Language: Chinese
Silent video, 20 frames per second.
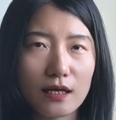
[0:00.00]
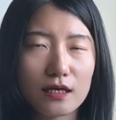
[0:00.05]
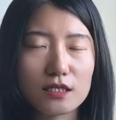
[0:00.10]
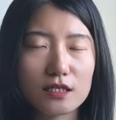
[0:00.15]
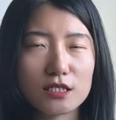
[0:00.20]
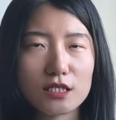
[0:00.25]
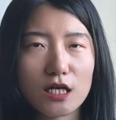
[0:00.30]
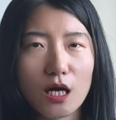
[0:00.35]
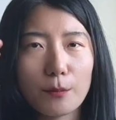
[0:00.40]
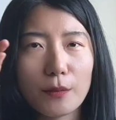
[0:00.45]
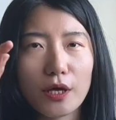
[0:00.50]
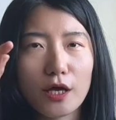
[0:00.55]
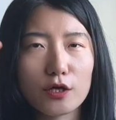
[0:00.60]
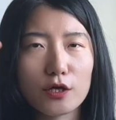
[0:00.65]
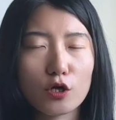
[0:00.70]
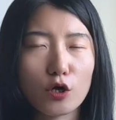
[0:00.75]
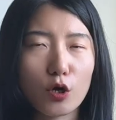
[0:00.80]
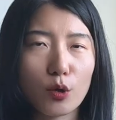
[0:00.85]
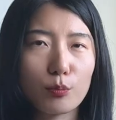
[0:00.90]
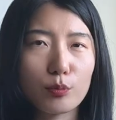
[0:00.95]
上面
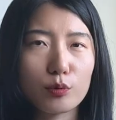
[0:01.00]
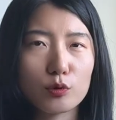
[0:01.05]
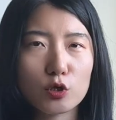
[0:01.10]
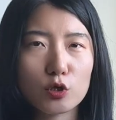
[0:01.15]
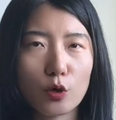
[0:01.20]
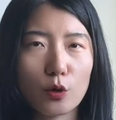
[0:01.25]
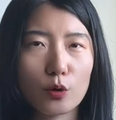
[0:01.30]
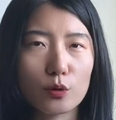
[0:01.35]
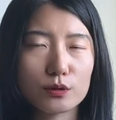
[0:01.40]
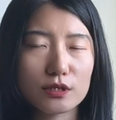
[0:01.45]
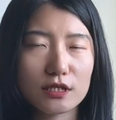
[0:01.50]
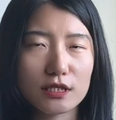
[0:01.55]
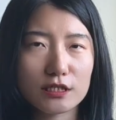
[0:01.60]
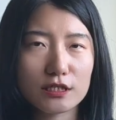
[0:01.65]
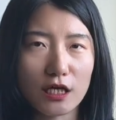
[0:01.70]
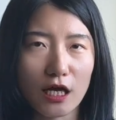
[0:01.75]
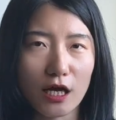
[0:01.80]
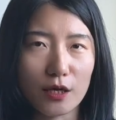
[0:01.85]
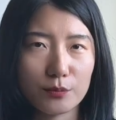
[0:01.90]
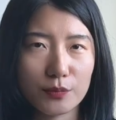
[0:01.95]
有不同的
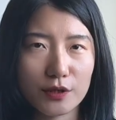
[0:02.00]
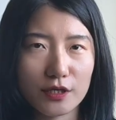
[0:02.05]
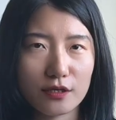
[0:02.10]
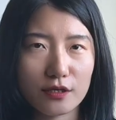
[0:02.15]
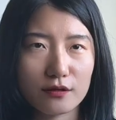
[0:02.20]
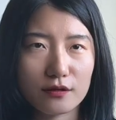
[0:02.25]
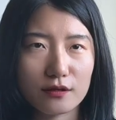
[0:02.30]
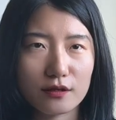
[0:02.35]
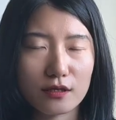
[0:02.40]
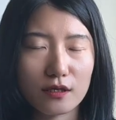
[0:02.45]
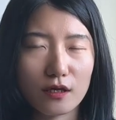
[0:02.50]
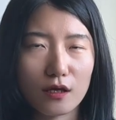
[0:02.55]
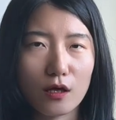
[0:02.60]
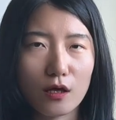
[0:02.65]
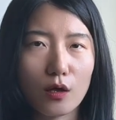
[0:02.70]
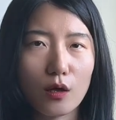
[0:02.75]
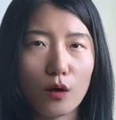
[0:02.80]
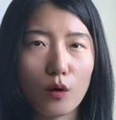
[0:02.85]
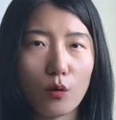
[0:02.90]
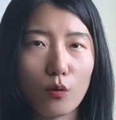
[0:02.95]
产品，
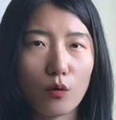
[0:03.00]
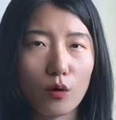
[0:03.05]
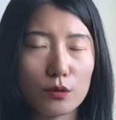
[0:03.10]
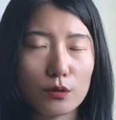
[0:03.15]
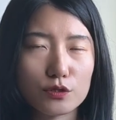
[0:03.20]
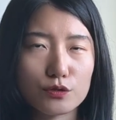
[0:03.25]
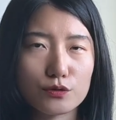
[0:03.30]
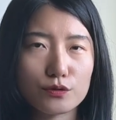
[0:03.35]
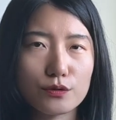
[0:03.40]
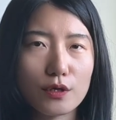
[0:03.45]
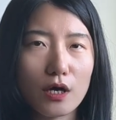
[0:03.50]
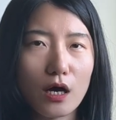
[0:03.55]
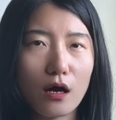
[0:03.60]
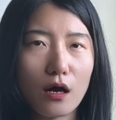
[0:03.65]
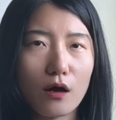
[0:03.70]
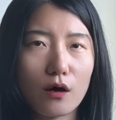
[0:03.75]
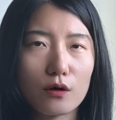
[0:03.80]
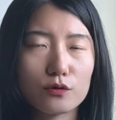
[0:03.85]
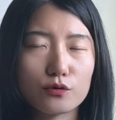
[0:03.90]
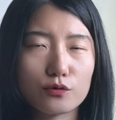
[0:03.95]
我们需
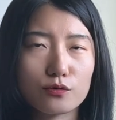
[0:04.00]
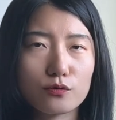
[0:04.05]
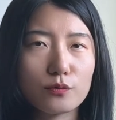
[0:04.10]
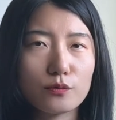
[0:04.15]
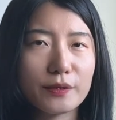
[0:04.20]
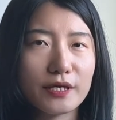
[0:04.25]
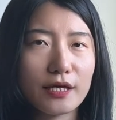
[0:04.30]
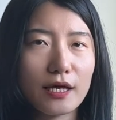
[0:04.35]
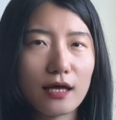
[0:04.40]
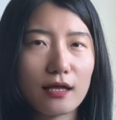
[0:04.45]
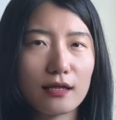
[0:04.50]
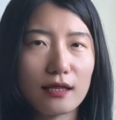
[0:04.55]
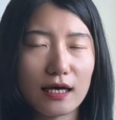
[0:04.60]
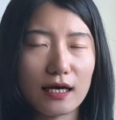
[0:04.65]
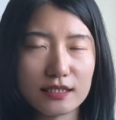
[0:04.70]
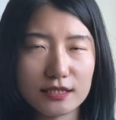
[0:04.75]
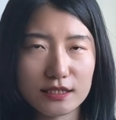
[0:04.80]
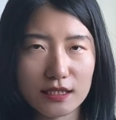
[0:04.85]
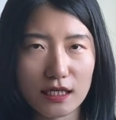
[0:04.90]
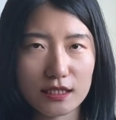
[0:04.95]
要图片来
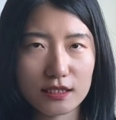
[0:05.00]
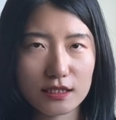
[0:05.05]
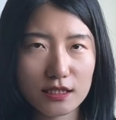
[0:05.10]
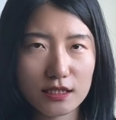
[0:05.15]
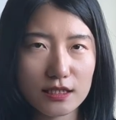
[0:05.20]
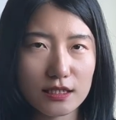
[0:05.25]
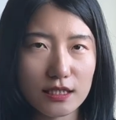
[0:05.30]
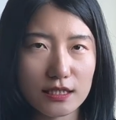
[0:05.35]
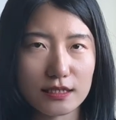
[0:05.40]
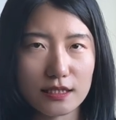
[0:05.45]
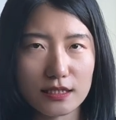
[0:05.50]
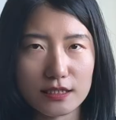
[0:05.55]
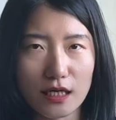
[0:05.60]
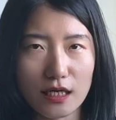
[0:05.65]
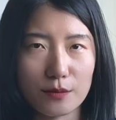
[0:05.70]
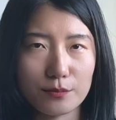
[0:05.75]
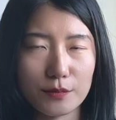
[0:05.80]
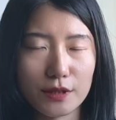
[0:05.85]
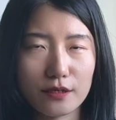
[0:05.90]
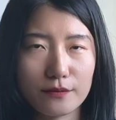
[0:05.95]
展示这些
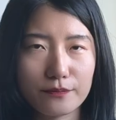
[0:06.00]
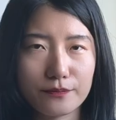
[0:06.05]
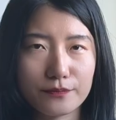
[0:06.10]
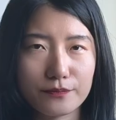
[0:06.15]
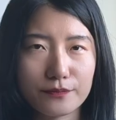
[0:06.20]
产品。